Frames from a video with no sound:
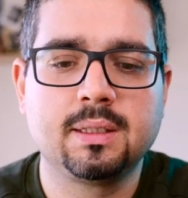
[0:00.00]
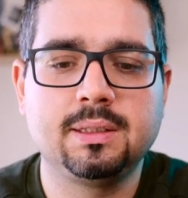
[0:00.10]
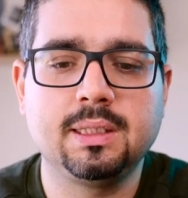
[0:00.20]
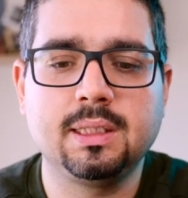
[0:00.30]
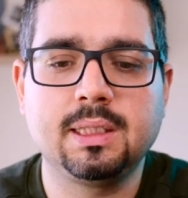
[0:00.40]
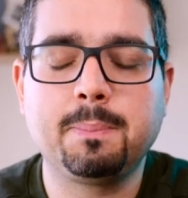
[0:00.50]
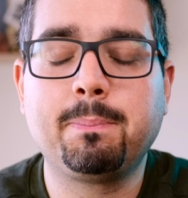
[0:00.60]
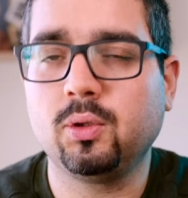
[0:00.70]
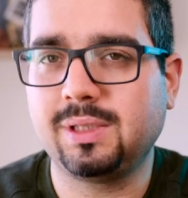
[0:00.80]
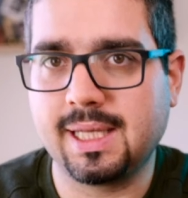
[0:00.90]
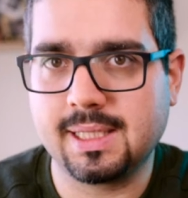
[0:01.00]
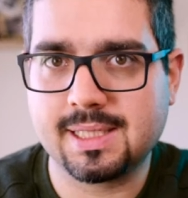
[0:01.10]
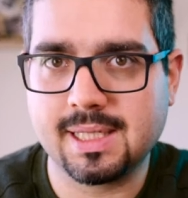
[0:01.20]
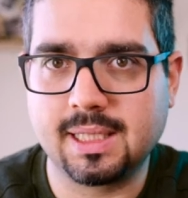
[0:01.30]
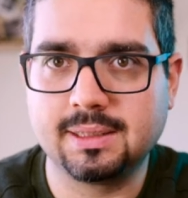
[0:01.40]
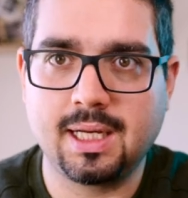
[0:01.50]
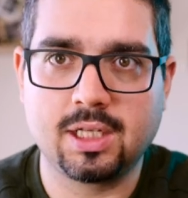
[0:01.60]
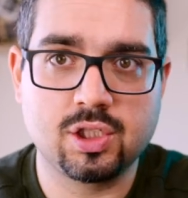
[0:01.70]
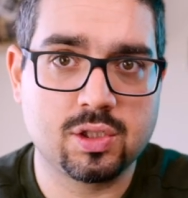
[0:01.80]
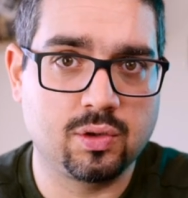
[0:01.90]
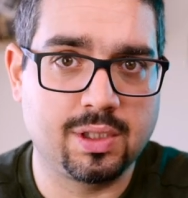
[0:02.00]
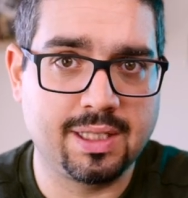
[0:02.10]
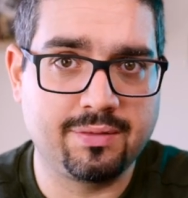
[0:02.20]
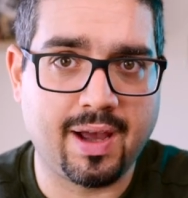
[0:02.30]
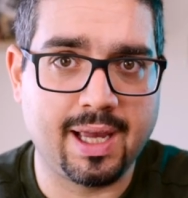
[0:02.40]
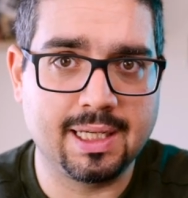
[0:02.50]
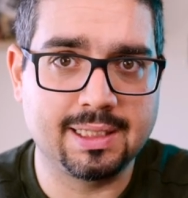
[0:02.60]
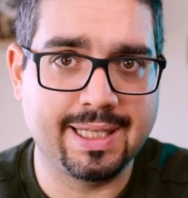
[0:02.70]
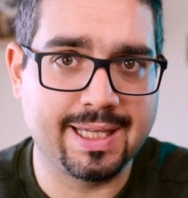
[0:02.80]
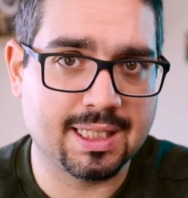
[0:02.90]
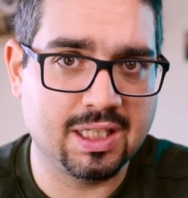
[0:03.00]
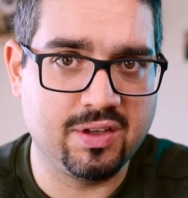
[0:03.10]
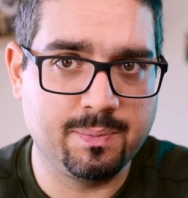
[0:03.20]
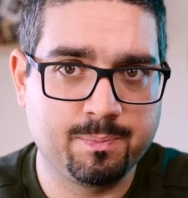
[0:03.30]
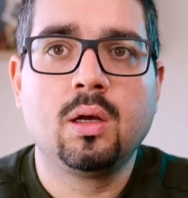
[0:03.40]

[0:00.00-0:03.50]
di potenza nella gestione dei file, degli archivi.